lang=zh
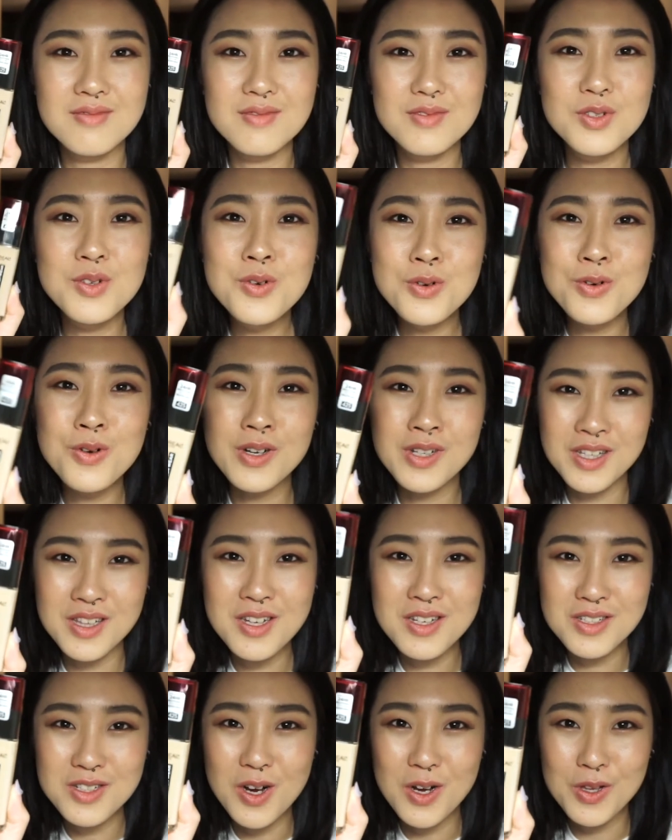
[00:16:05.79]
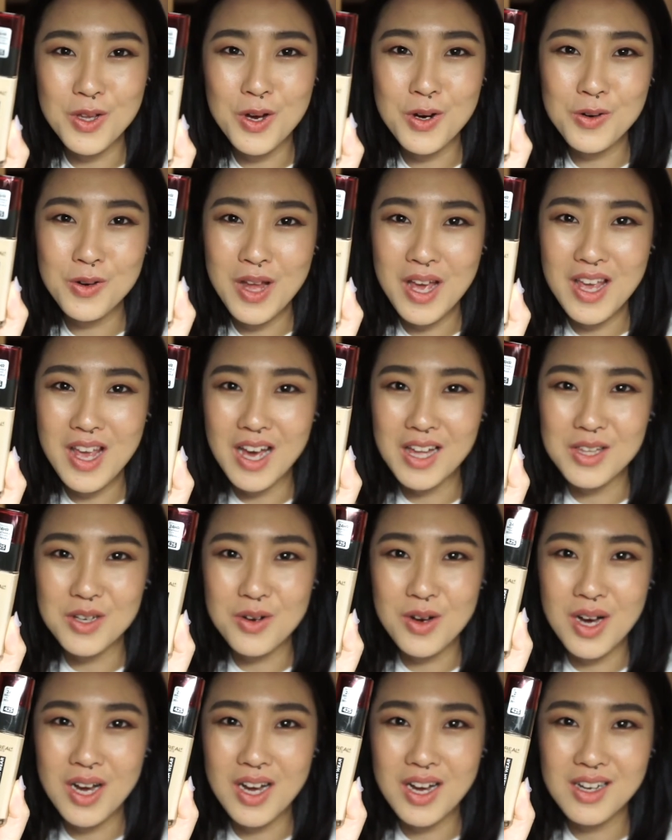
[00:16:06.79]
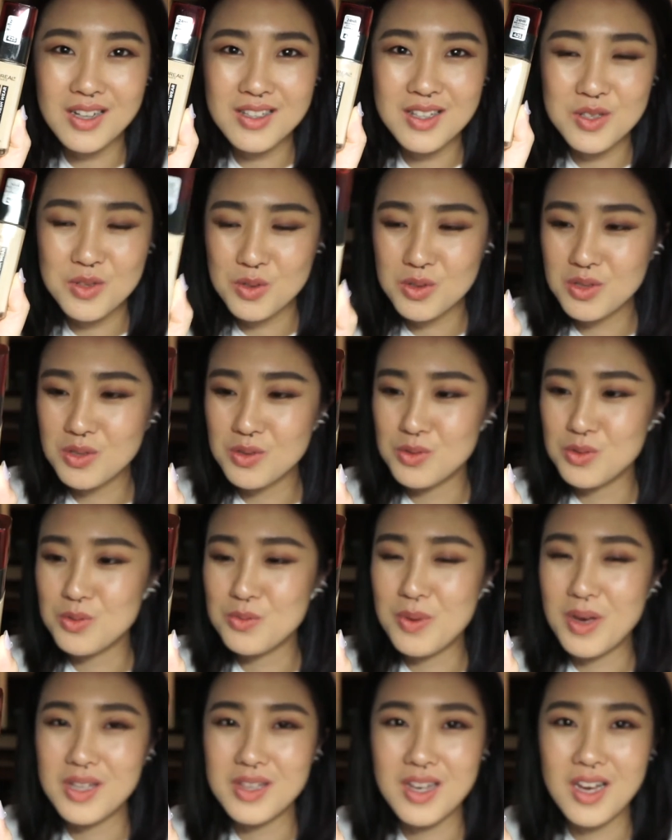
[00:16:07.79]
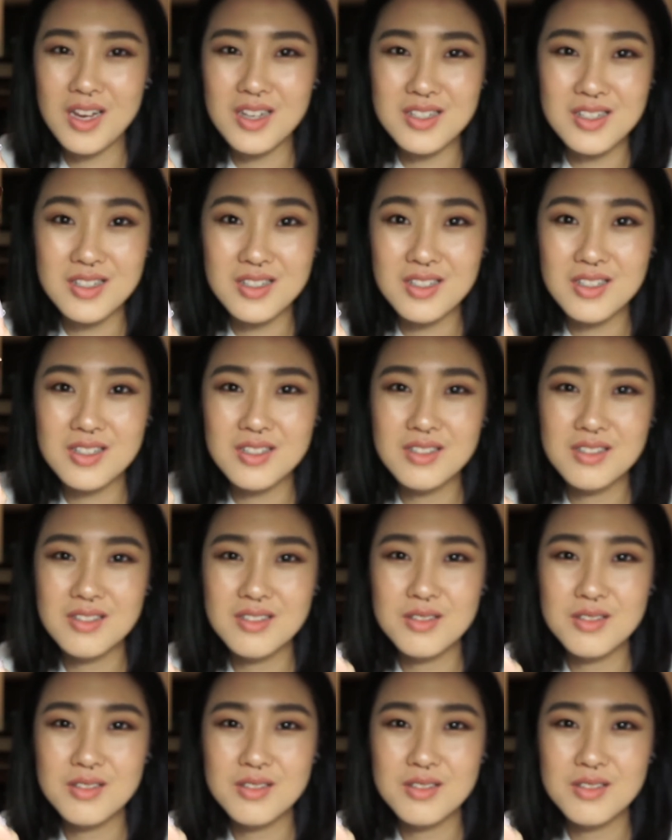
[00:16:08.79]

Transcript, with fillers: 如果你能找到欧莱雅的话，那就请去买它，真的。